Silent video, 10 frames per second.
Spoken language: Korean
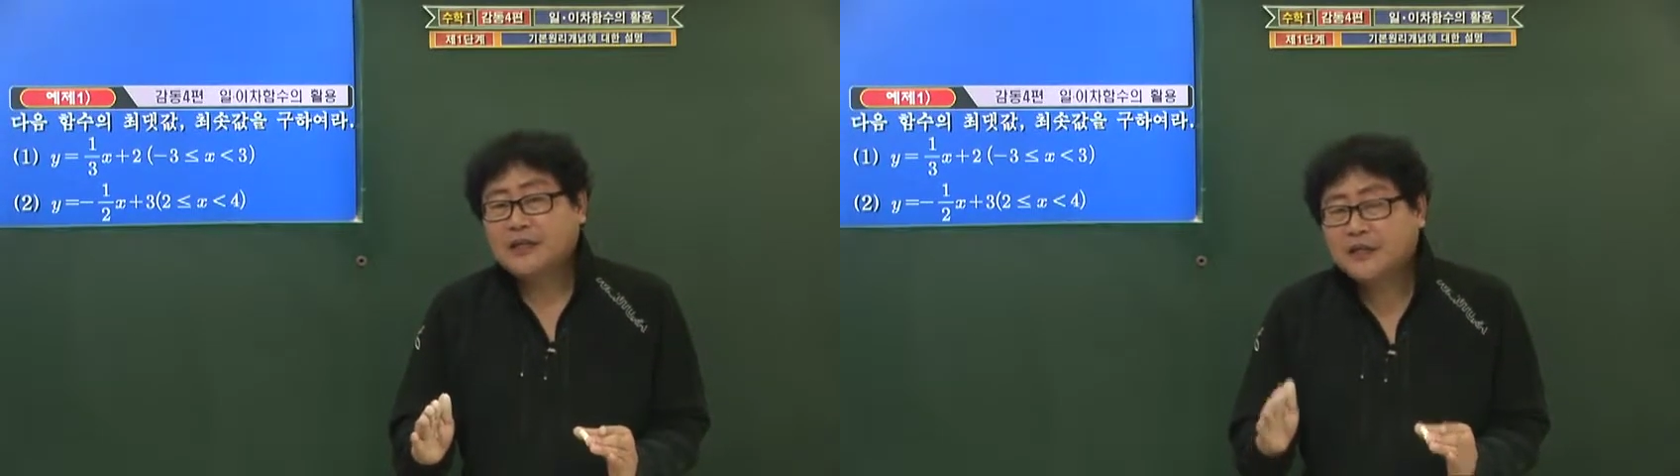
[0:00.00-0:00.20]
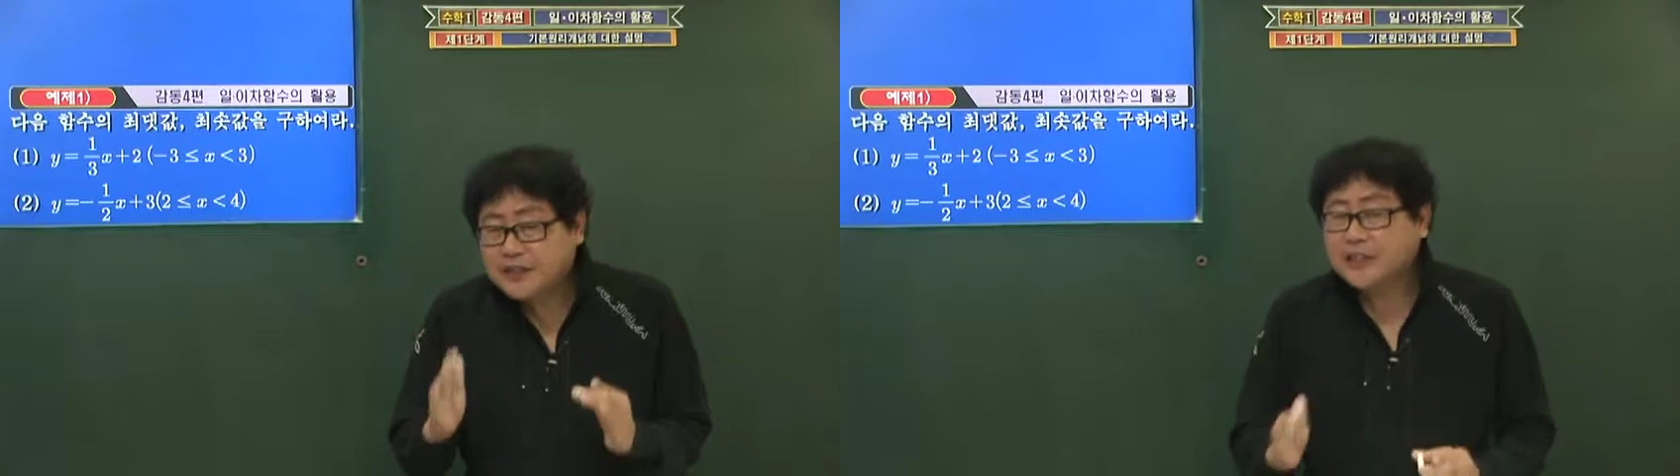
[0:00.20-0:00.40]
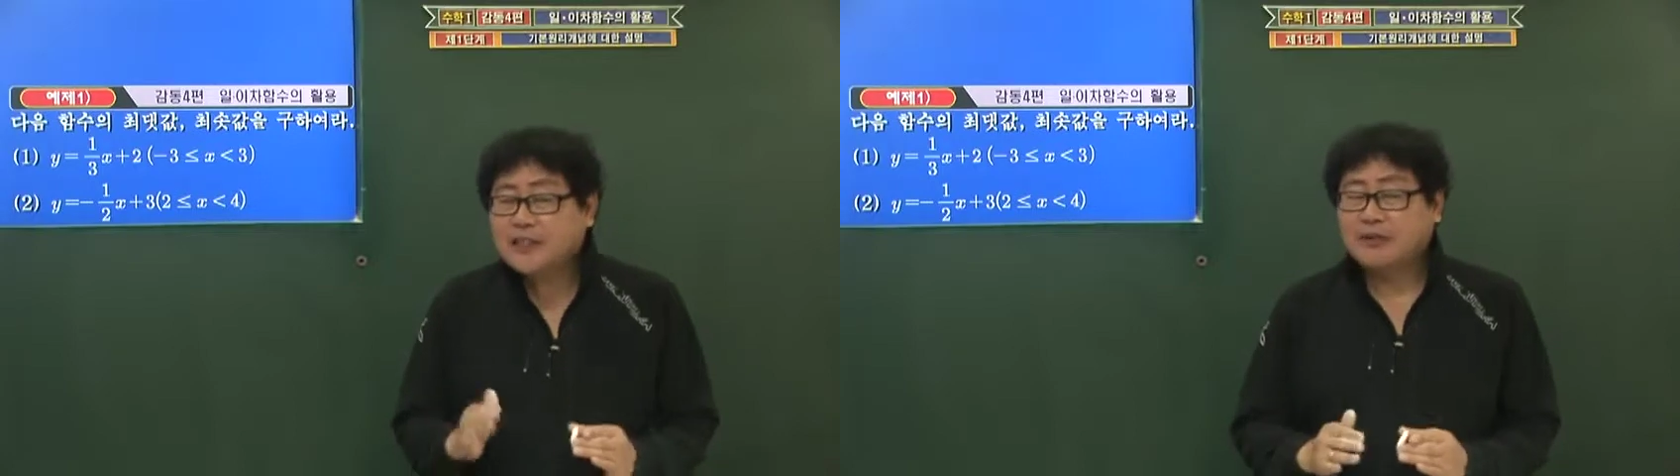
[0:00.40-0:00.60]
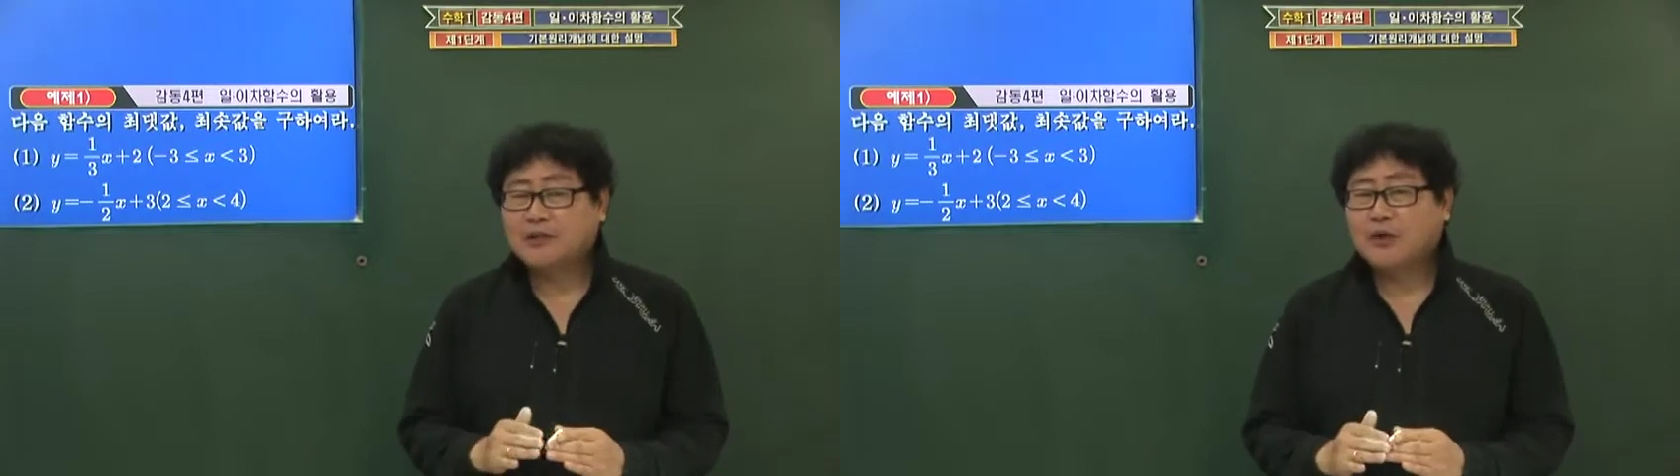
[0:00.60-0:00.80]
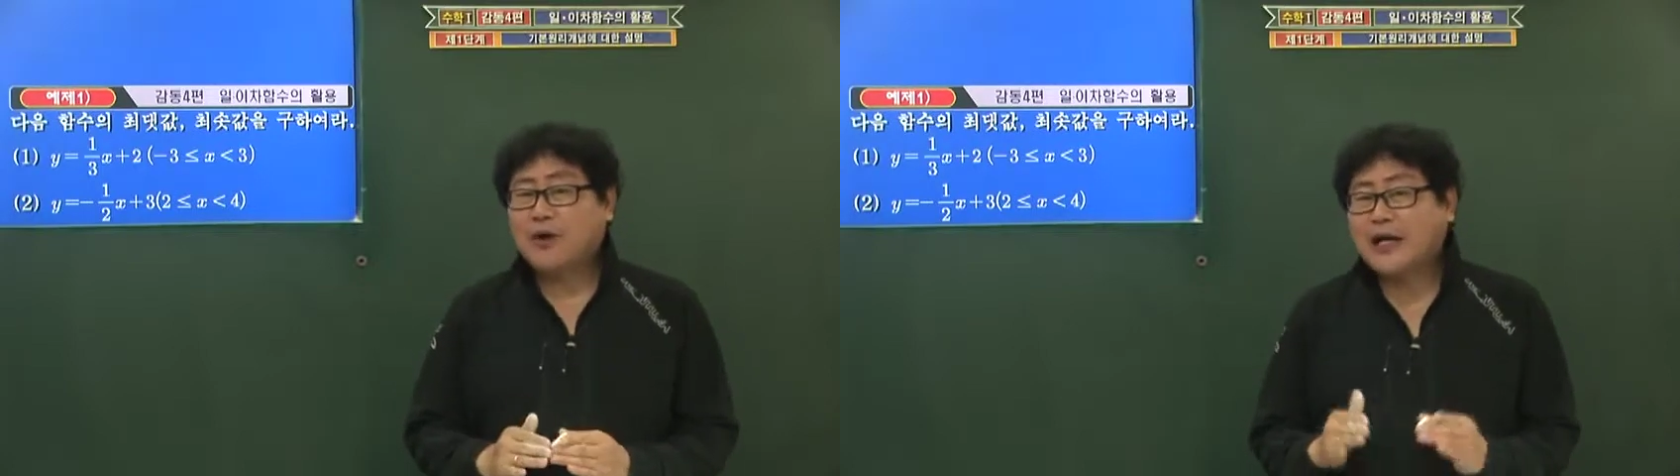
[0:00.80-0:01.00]
이걸
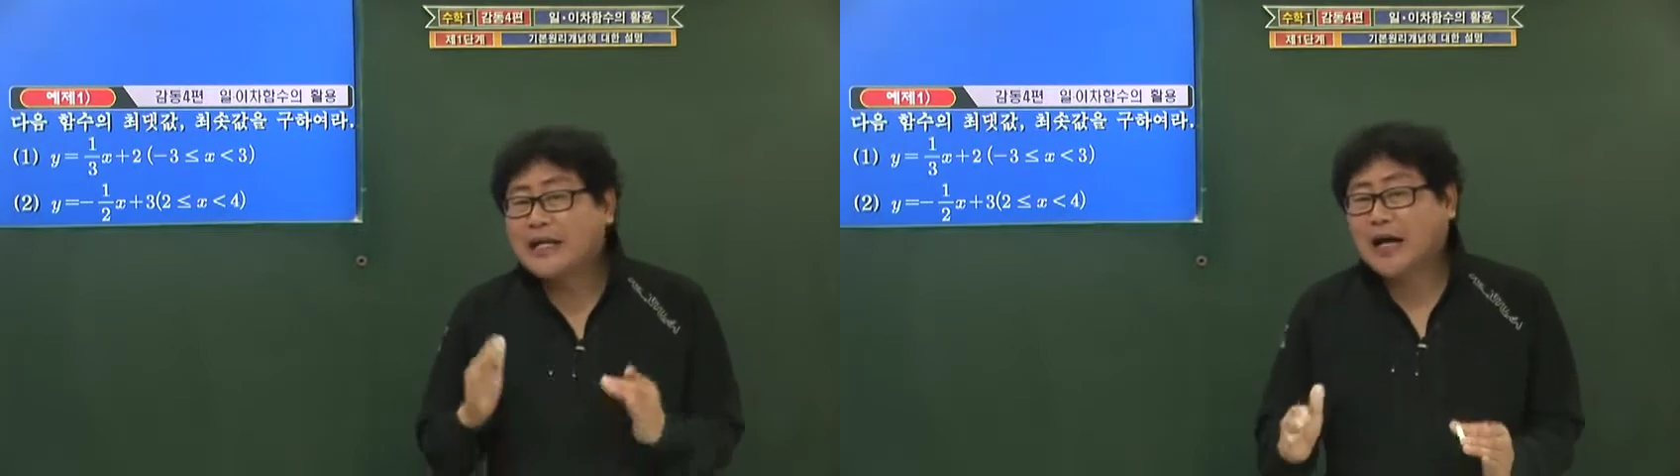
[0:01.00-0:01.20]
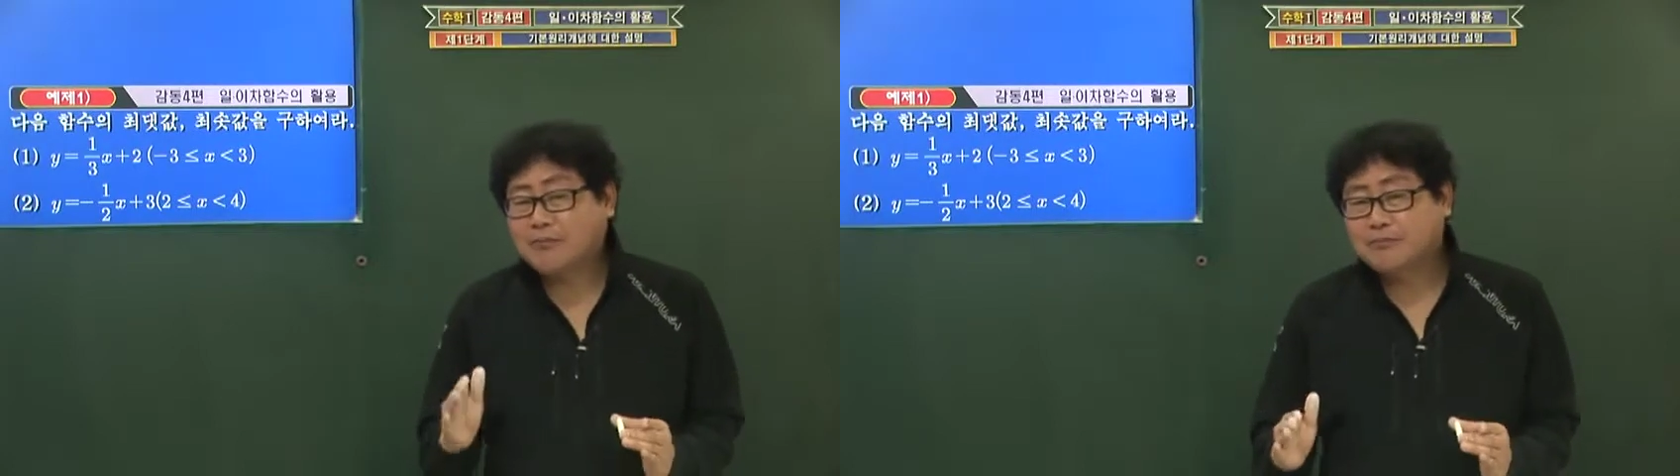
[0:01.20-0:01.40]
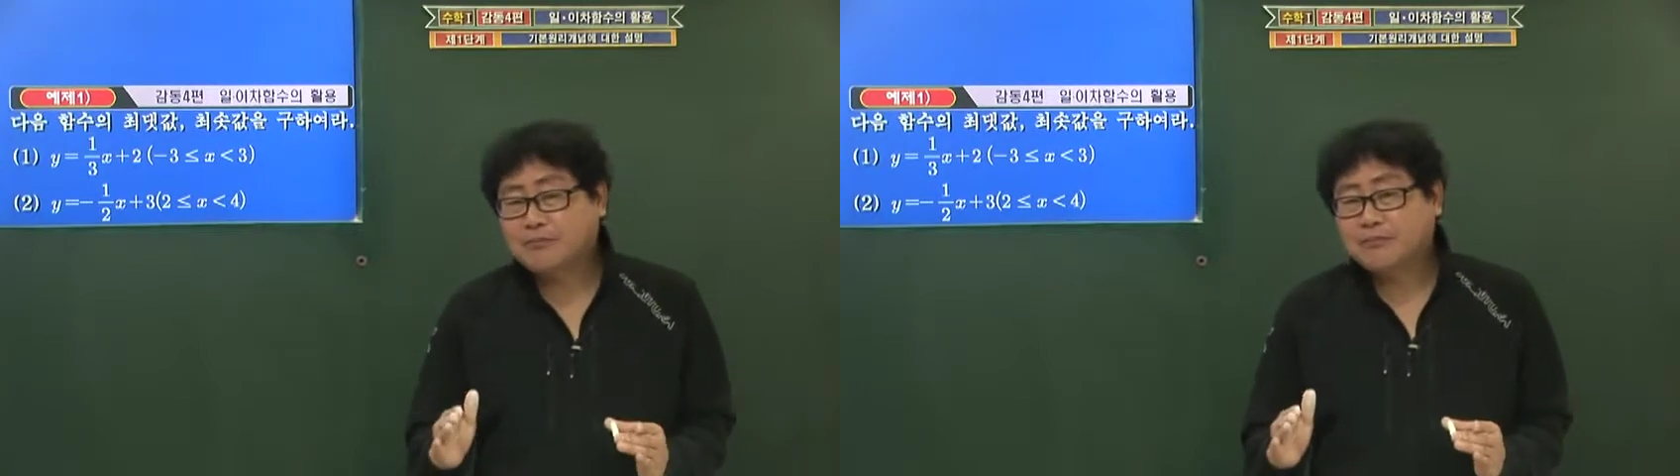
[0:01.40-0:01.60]
치역이합니다 y값.